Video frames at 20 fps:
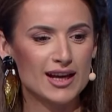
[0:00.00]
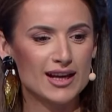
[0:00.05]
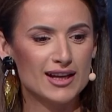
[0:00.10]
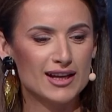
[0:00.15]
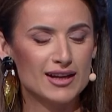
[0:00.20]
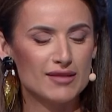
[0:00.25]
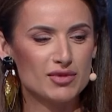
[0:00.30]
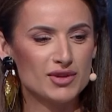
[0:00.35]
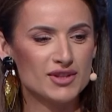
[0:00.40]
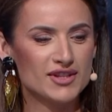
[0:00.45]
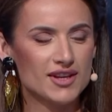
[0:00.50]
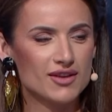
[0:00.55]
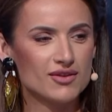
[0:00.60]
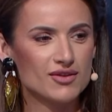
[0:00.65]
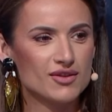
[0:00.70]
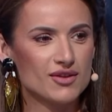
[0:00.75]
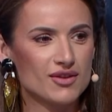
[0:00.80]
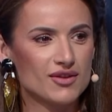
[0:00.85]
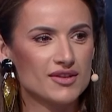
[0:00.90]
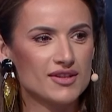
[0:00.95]
e, Polskiego
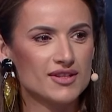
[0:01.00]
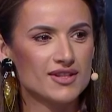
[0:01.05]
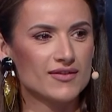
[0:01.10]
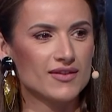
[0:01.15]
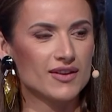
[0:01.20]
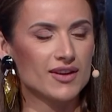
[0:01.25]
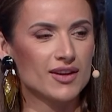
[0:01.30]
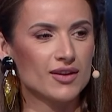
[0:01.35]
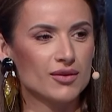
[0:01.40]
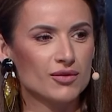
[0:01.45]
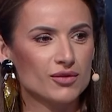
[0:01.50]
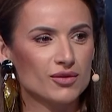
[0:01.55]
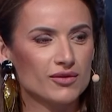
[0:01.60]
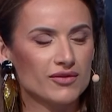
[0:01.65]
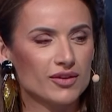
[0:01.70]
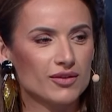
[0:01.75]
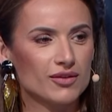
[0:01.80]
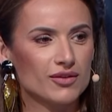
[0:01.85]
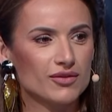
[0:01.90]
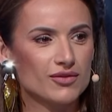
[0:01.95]
Stronnictwa
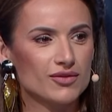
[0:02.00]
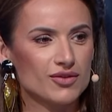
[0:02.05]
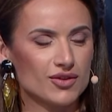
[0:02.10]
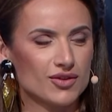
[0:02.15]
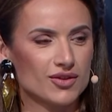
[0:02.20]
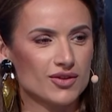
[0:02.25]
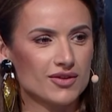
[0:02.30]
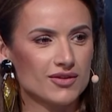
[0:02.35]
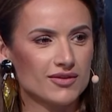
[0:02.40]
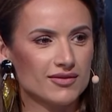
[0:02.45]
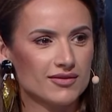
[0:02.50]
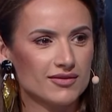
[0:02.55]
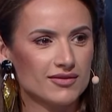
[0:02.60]
Ludowego dziś.